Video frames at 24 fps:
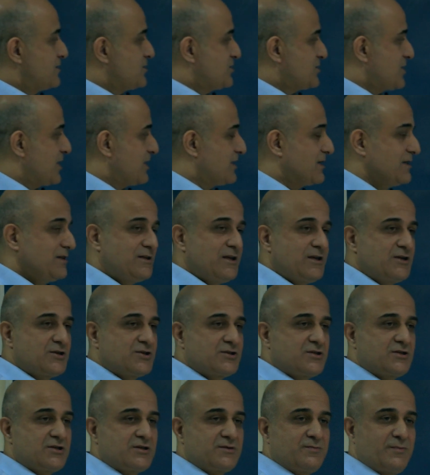şekil
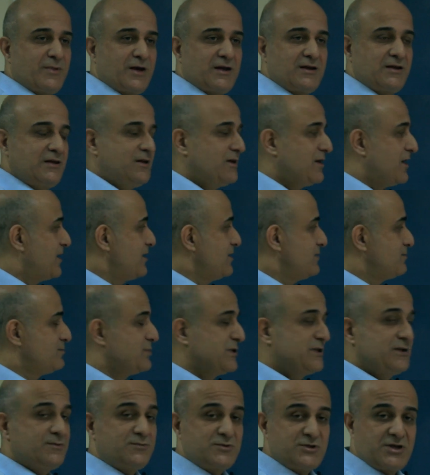değiştirme ile
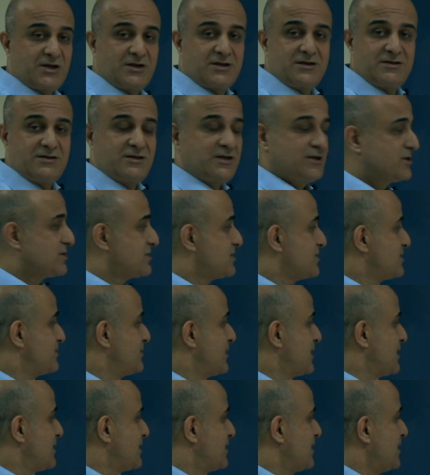birim şekil
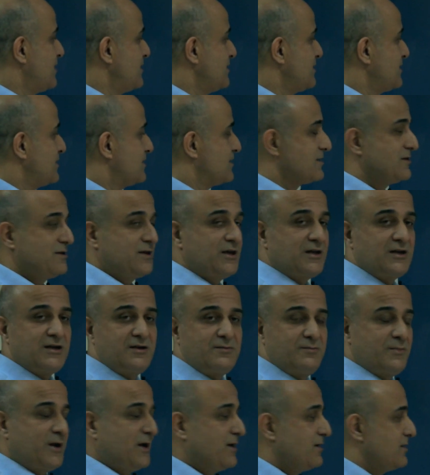değiştirme ile
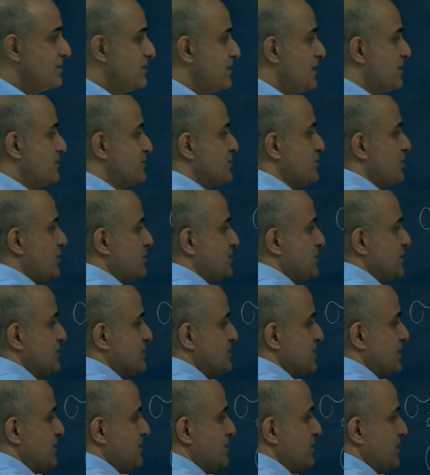gerilme epsilon
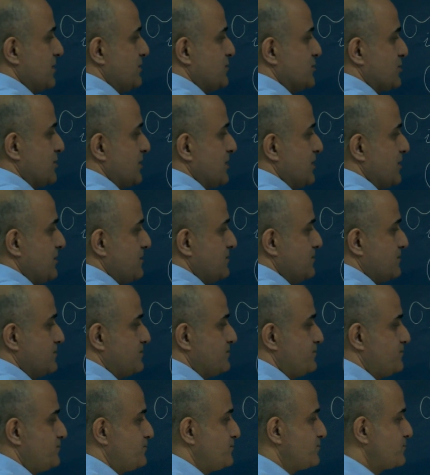ij diyelim şuna da.
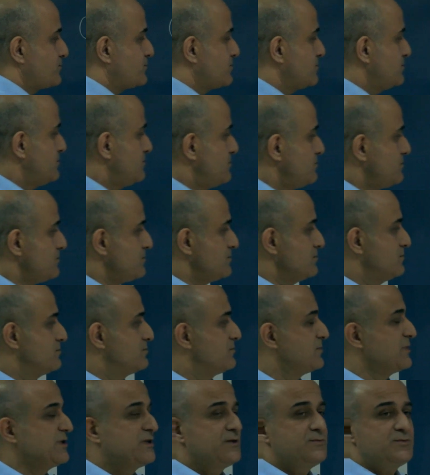
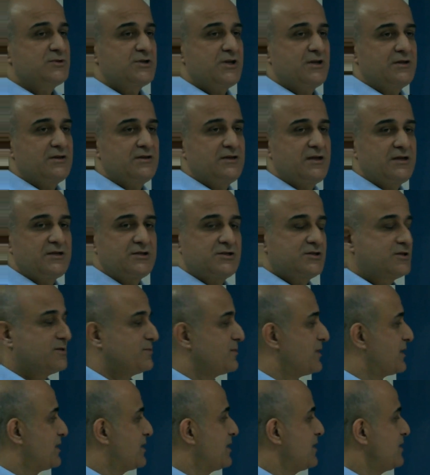Birim şekil
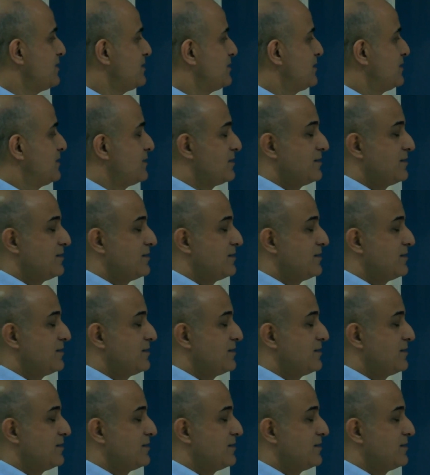değiştirme ile